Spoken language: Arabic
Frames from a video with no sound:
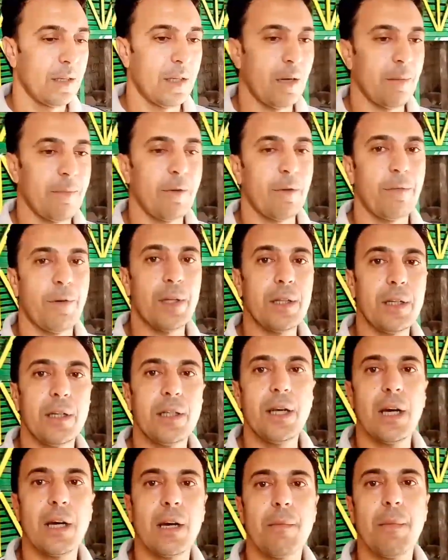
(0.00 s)
طب في الفتره
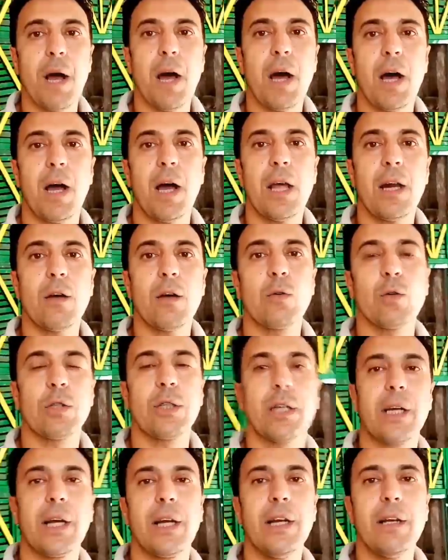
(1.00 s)
دي يا جماعه انا
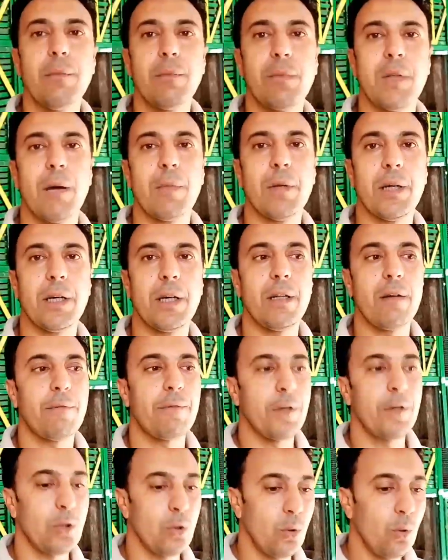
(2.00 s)
كنت اتكلمت قبل كده في
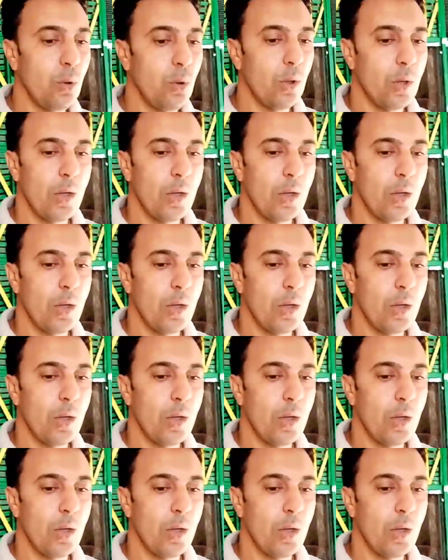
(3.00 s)
فيديو